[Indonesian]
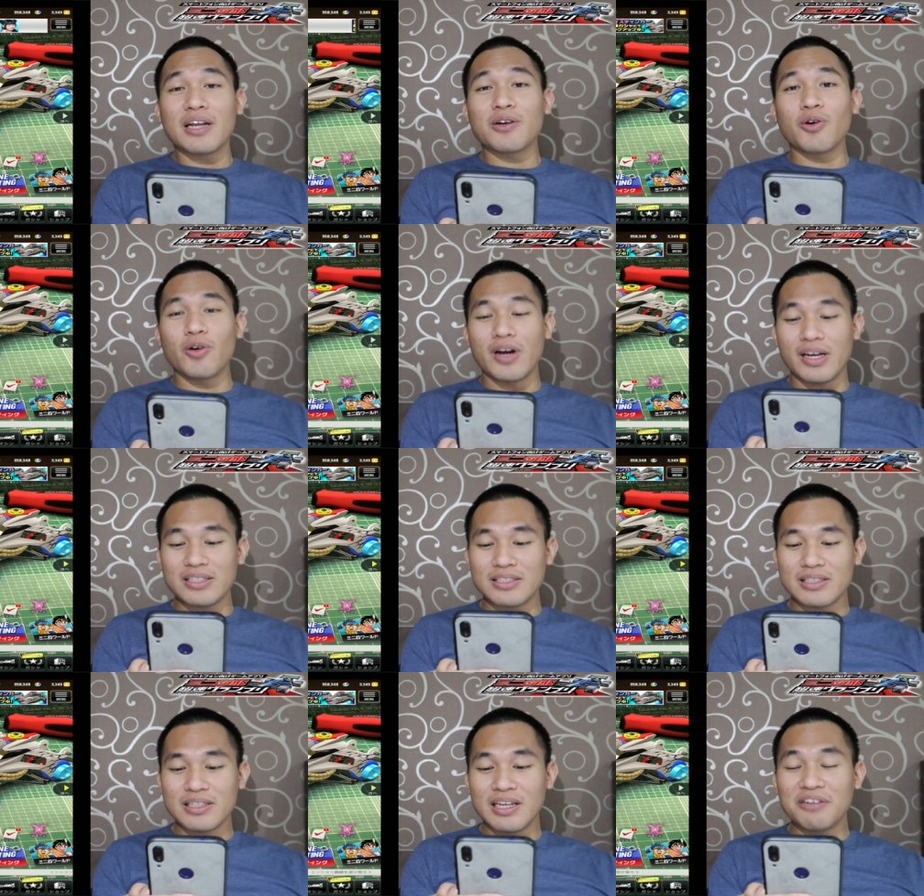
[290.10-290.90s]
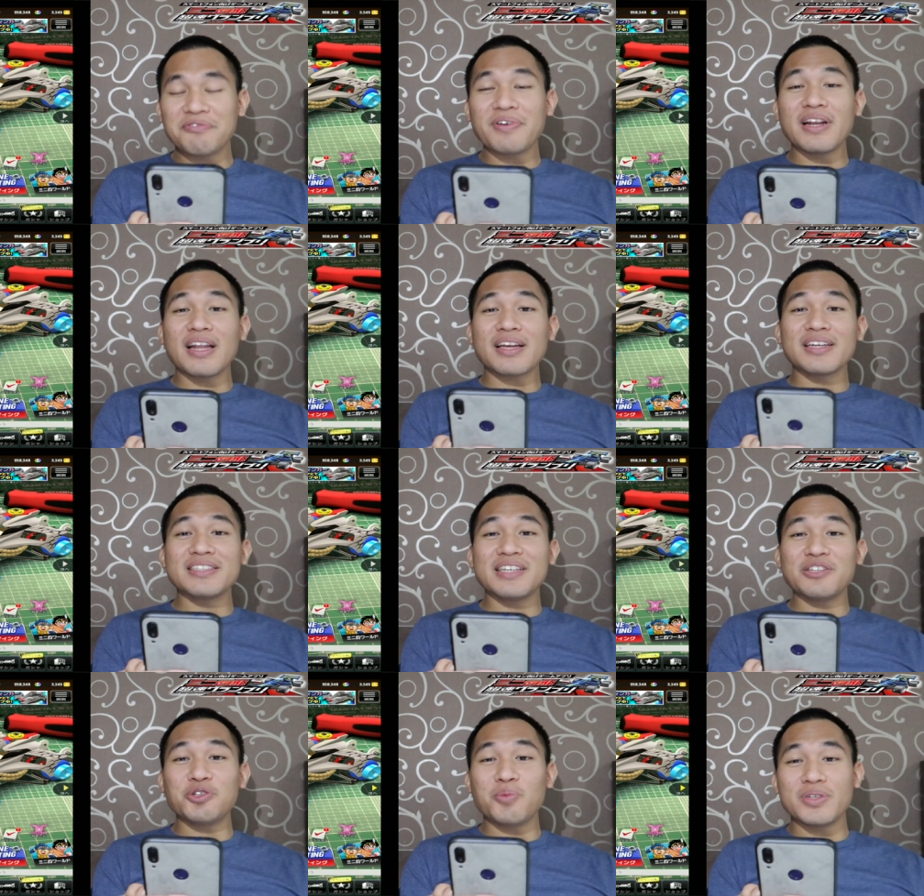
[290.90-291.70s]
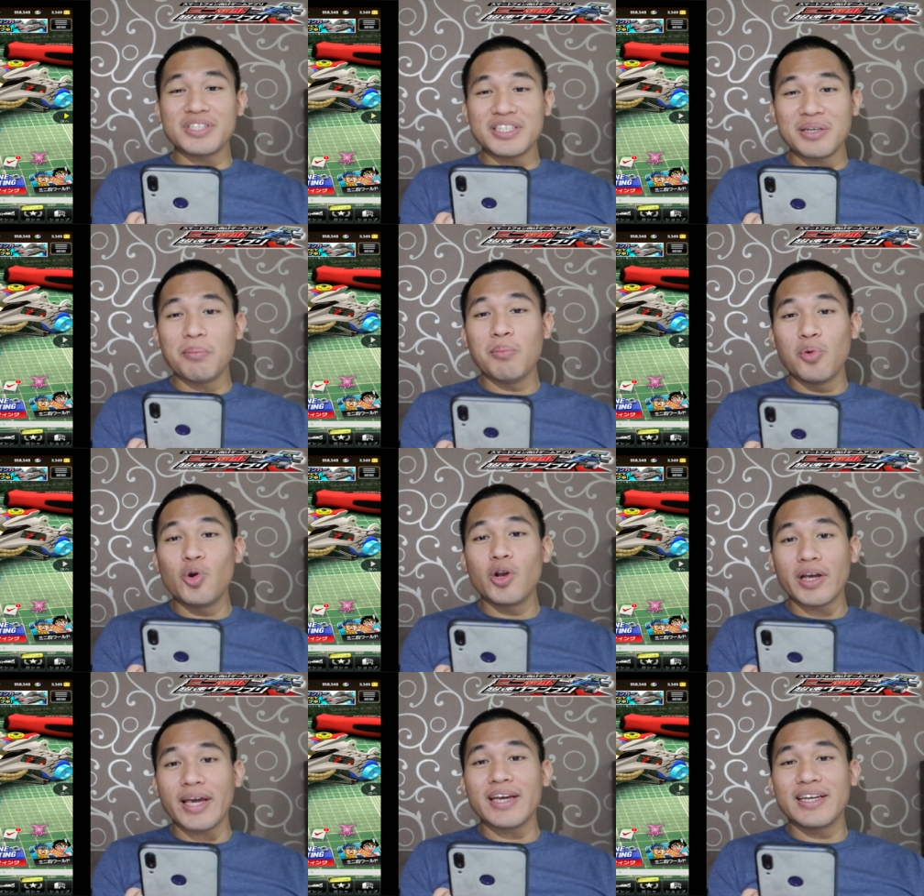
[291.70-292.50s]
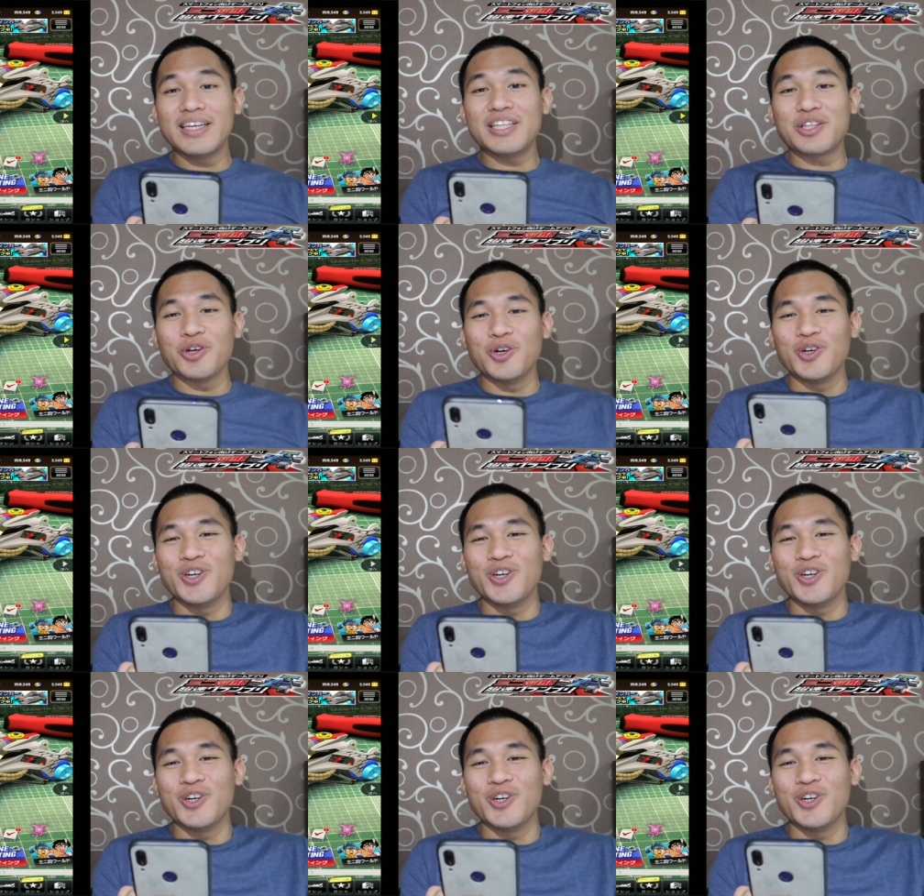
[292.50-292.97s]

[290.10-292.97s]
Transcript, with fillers: loh guys. Dan velgnya saya tuh masih nyembul kayak gitu.